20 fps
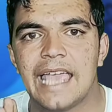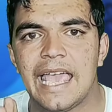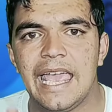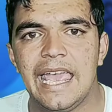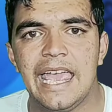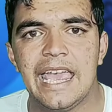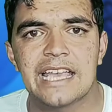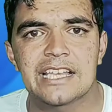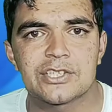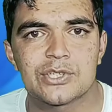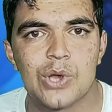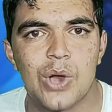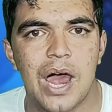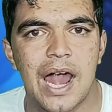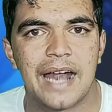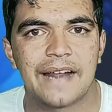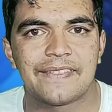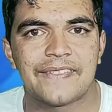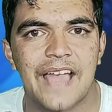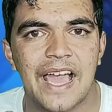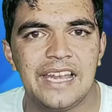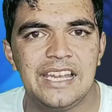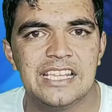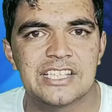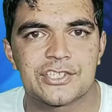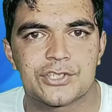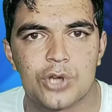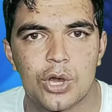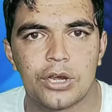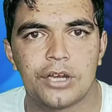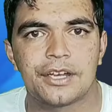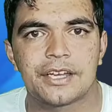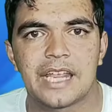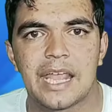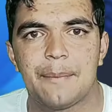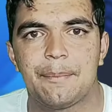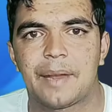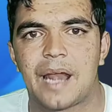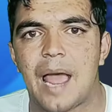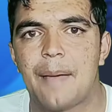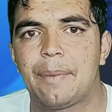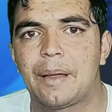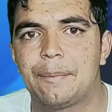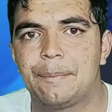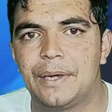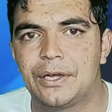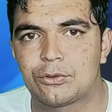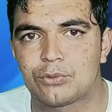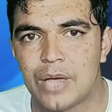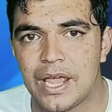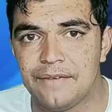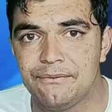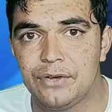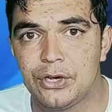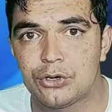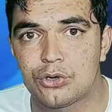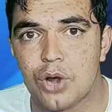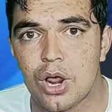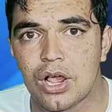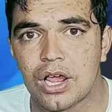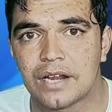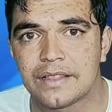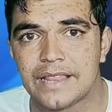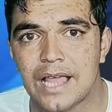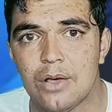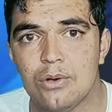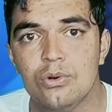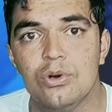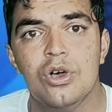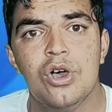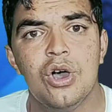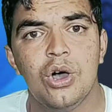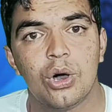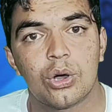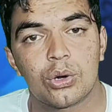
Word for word: कि 148 डॉलर के बराबर बिटकॉइन विड्रॉ करता हूं